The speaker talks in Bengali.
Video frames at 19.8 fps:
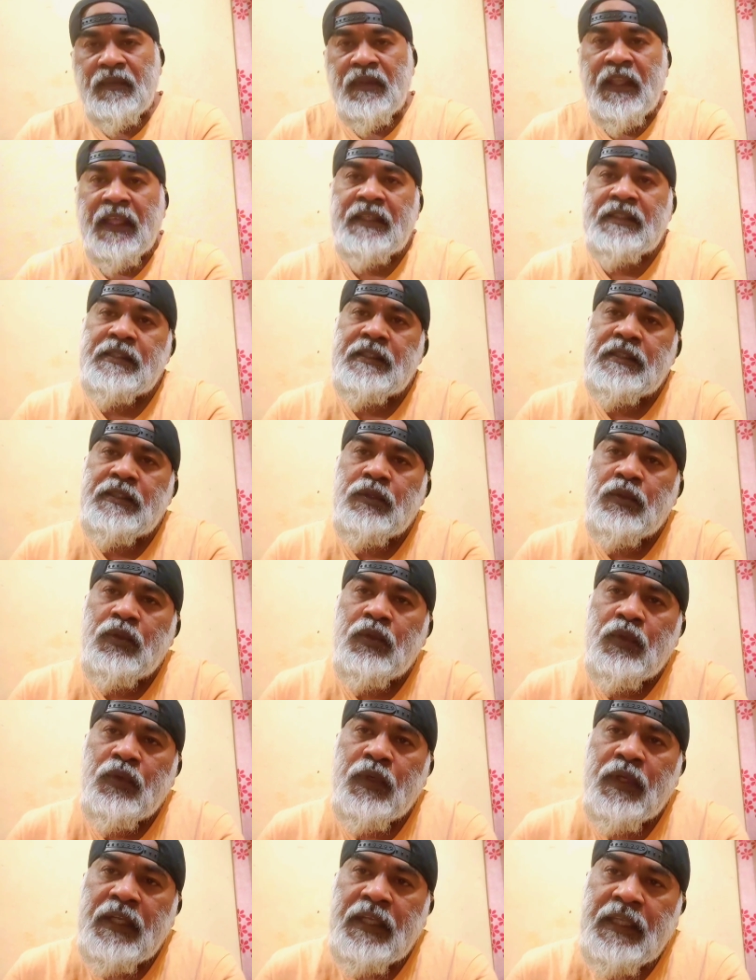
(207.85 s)
দেখছে যে ওই
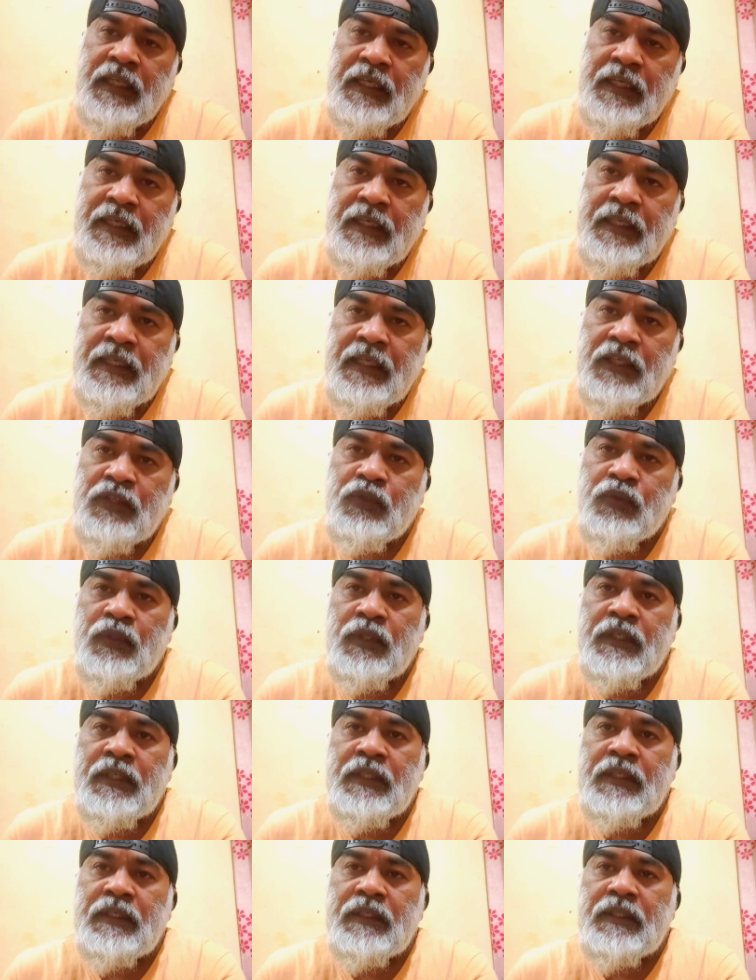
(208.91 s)
লোকের কিডনি
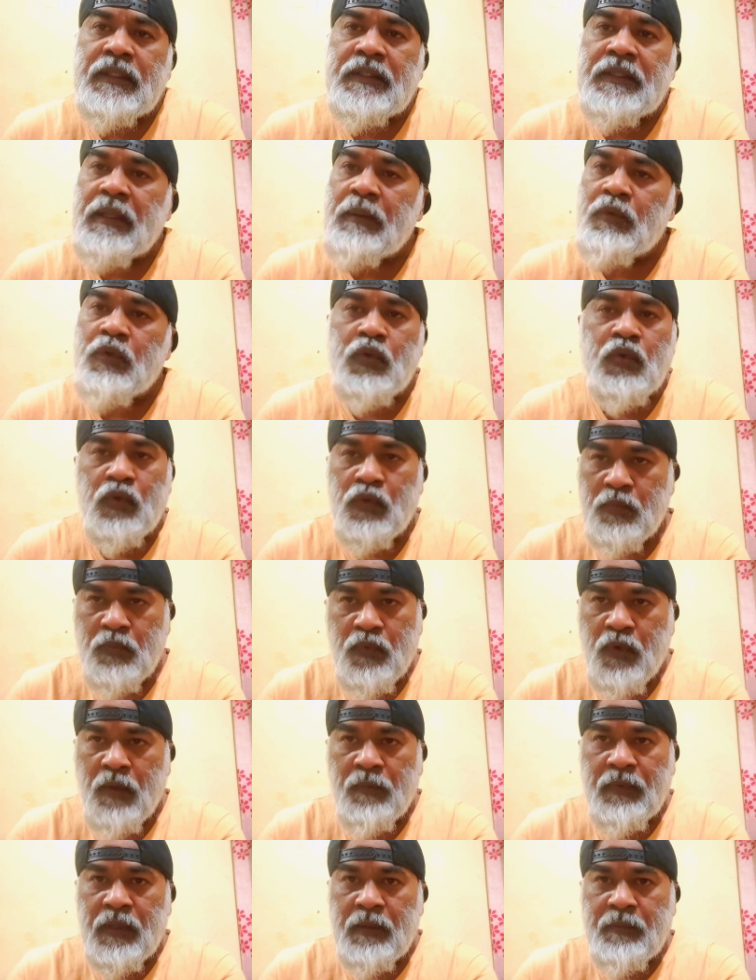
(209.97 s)
আসলে তেমন কোনো
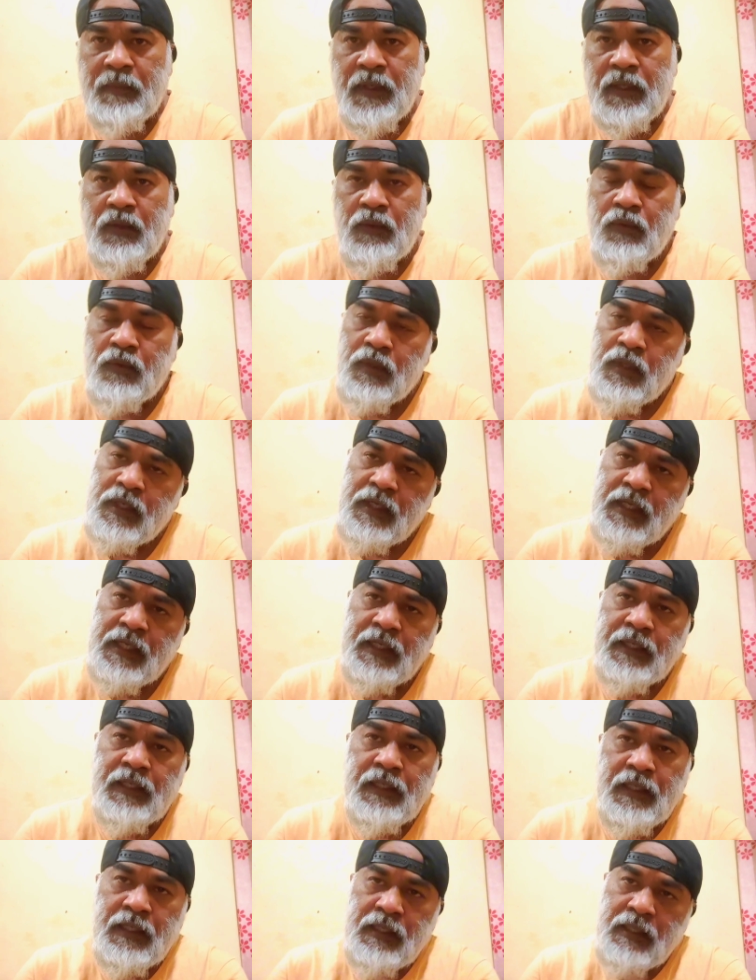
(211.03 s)
প্রবলেম নয় ওই লোকের
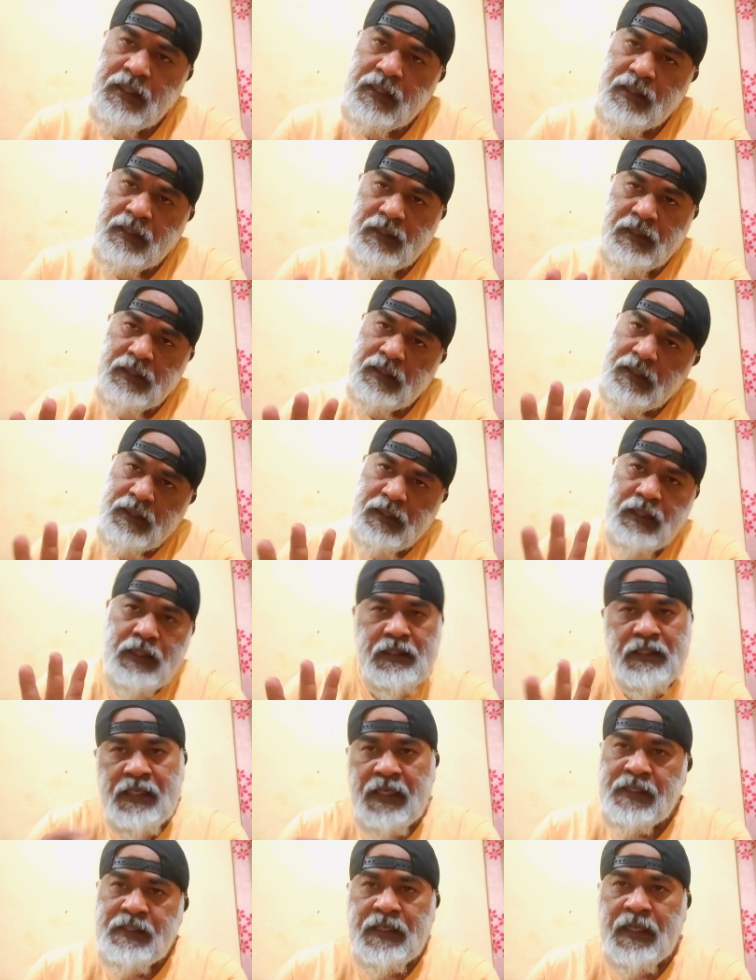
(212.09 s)
কিডনি
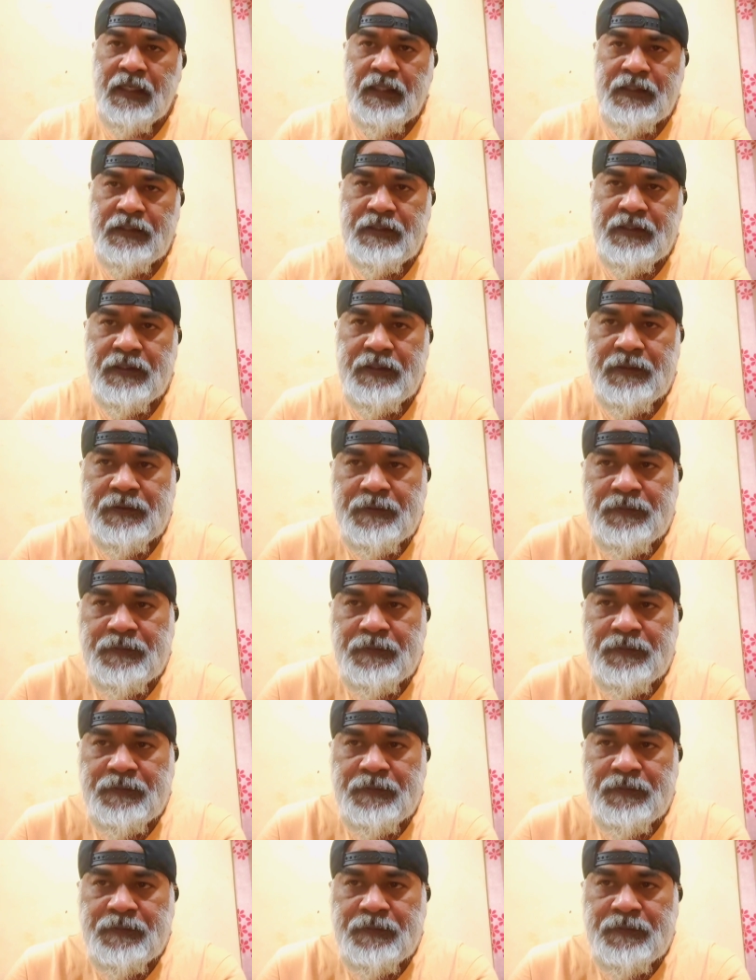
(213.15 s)
ঠিকঠাক আছে